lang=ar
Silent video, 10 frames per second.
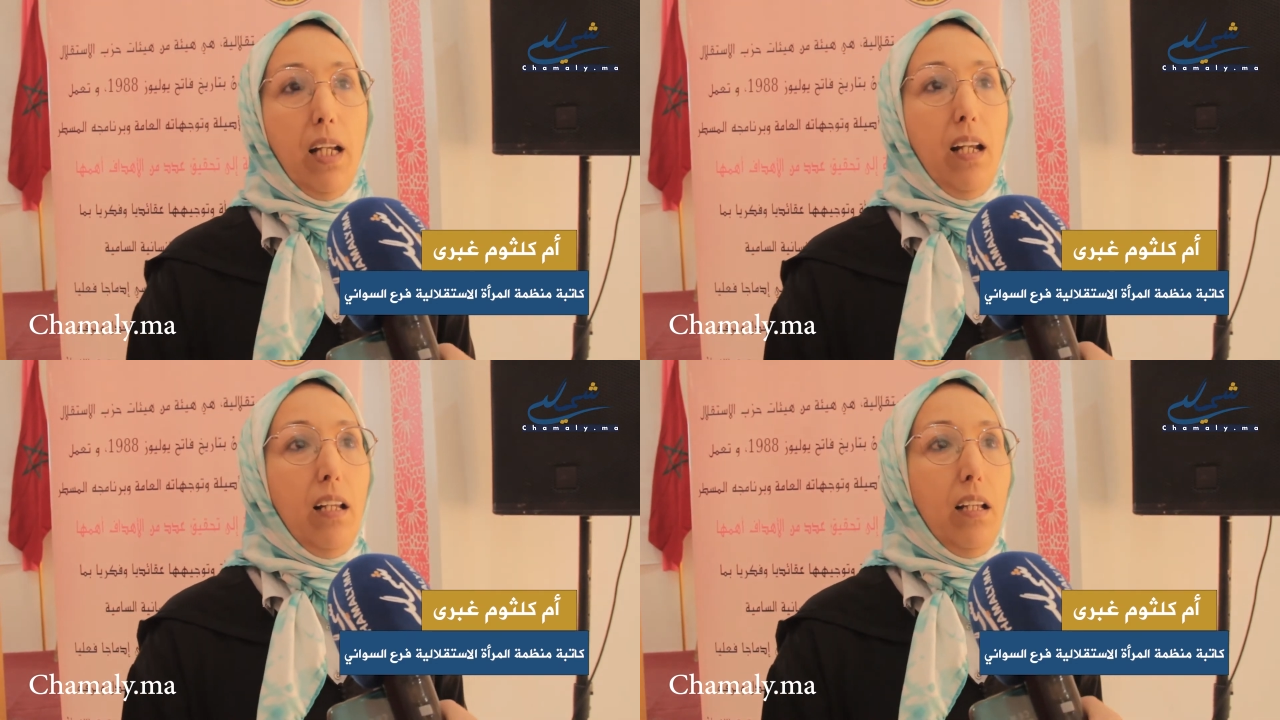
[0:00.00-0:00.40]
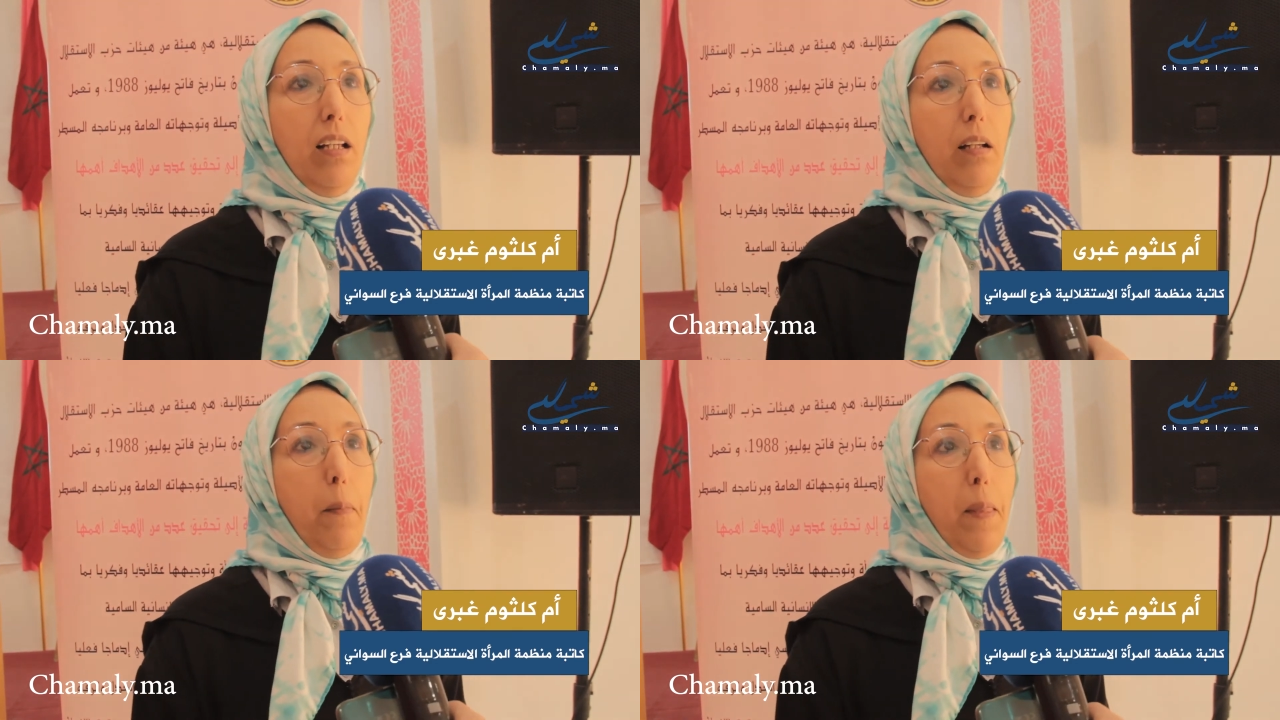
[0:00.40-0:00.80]

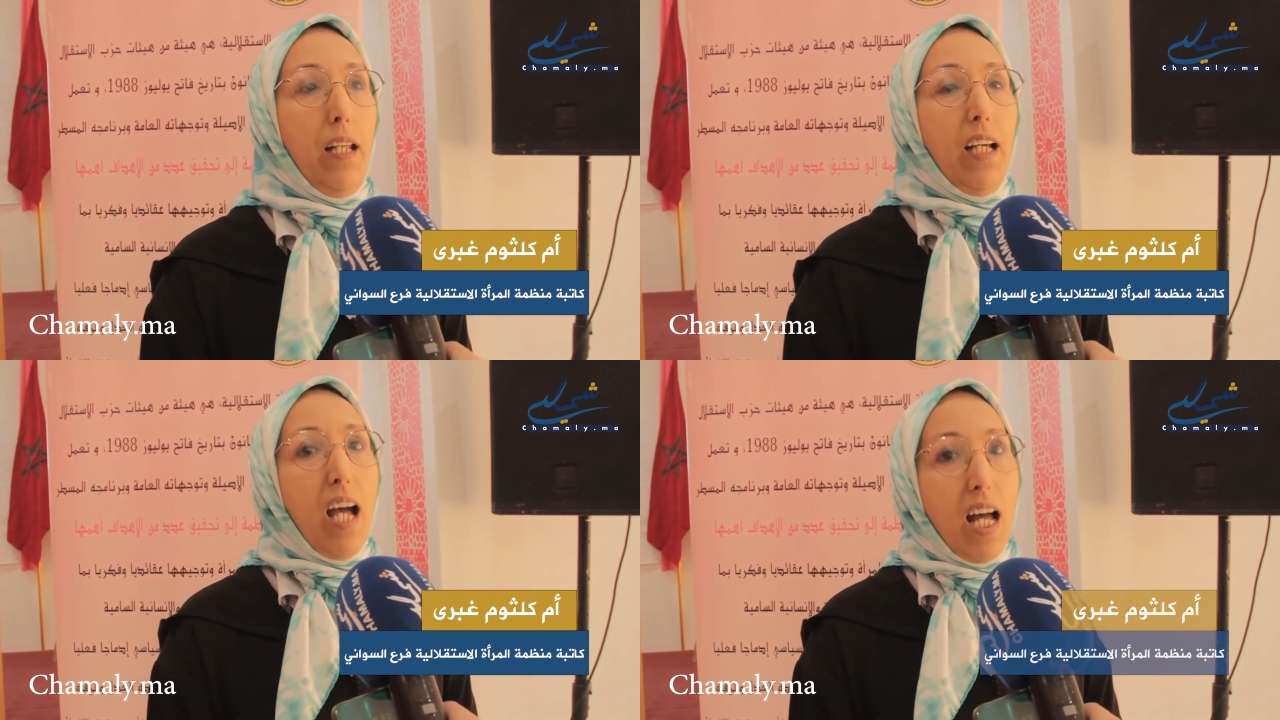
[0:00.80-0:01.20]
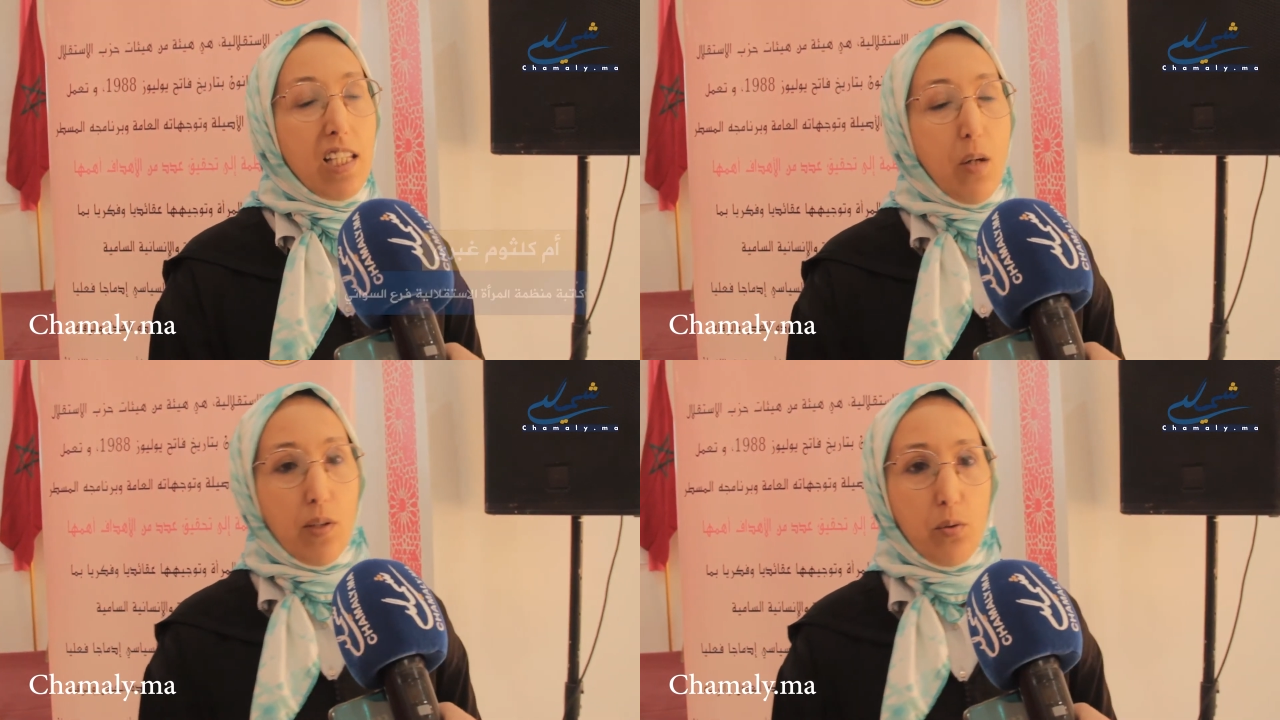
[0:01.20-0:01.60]
اللقاءات
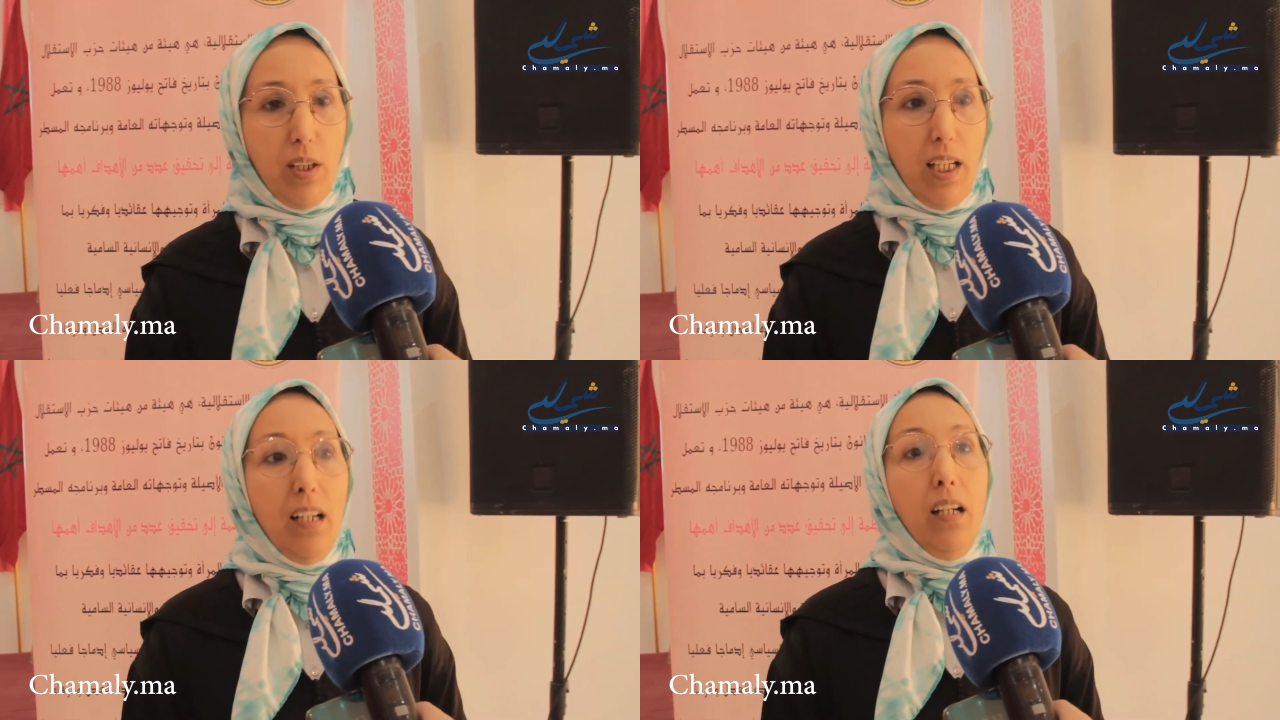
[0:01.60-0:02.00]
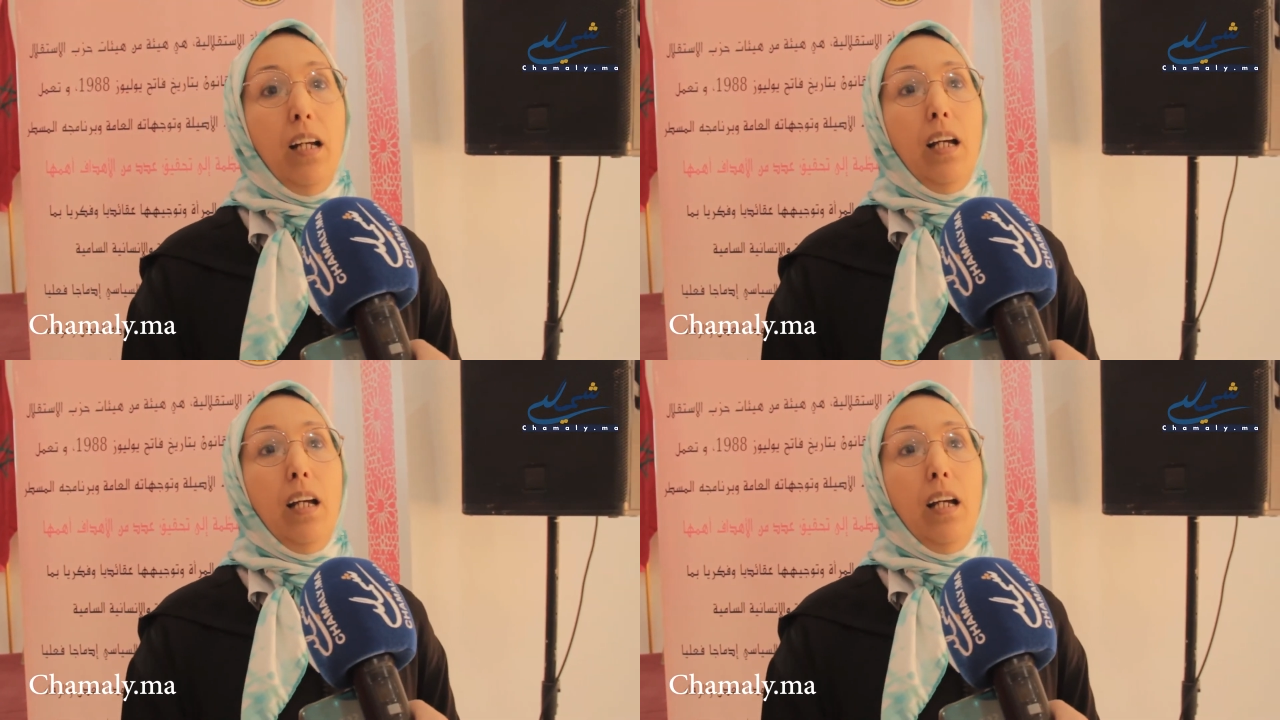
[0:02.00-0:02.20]
التواصلية